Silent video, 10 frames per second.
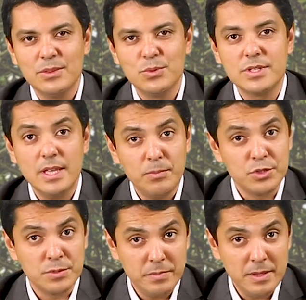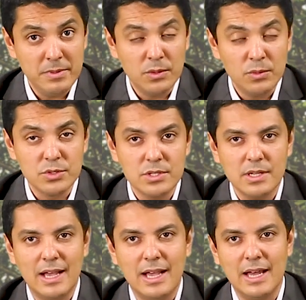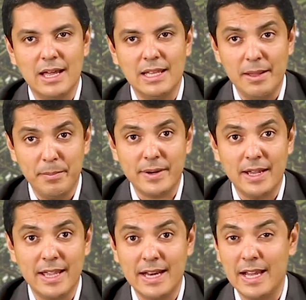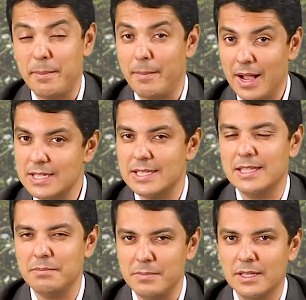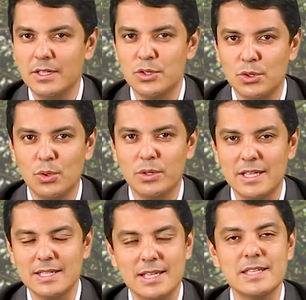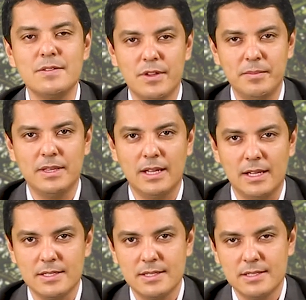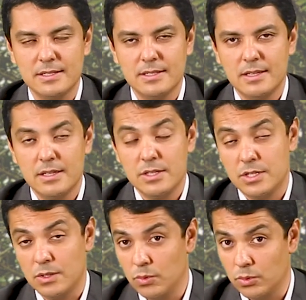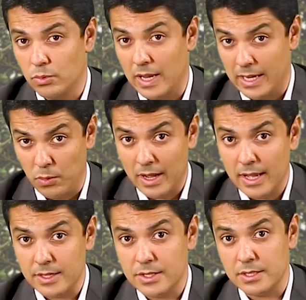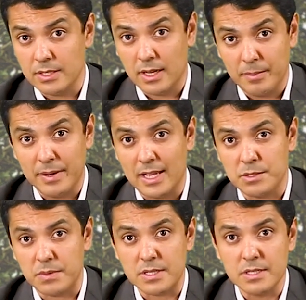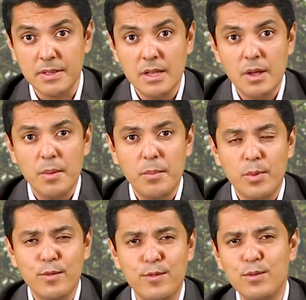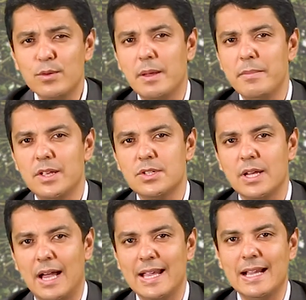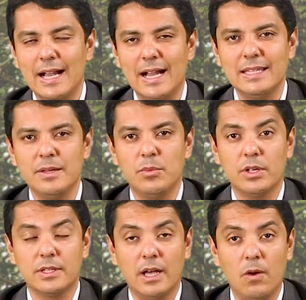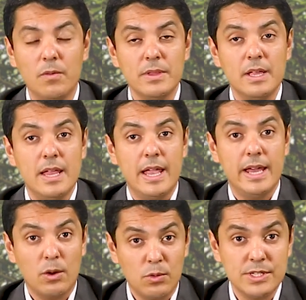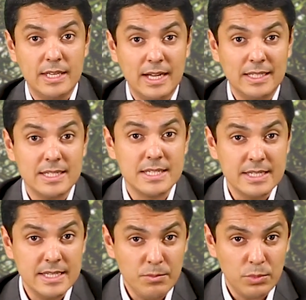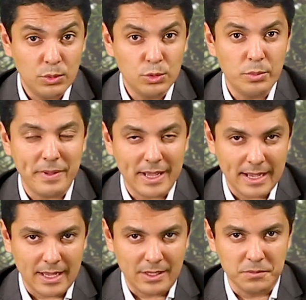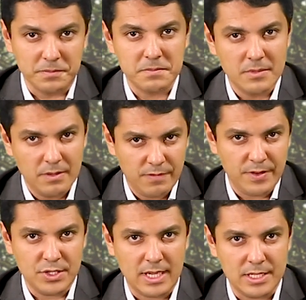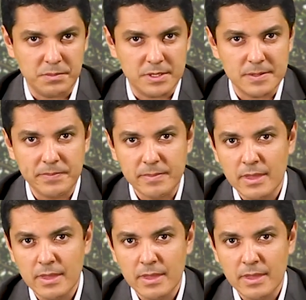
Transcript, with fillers: Nos tempos bíblicos, a lepra era a mais temida de todas as enfermidades. Segundo Ellen White, abre aspas, profundamente arraigada e mortal, era considerada símbolo do pecado. Fecha aspas.